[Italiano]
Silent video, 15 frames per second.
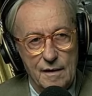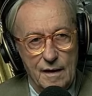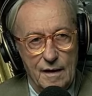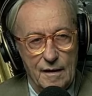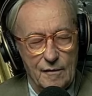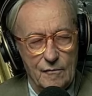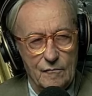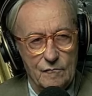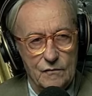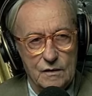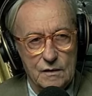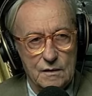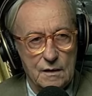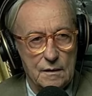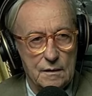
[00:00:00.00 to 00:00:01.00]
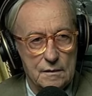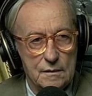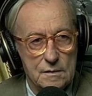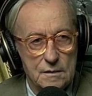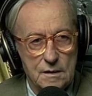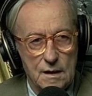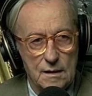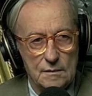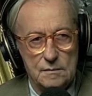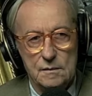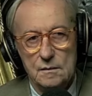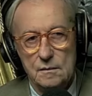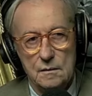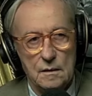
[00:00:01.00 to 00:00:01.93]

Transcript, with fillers: è convinta che si tratti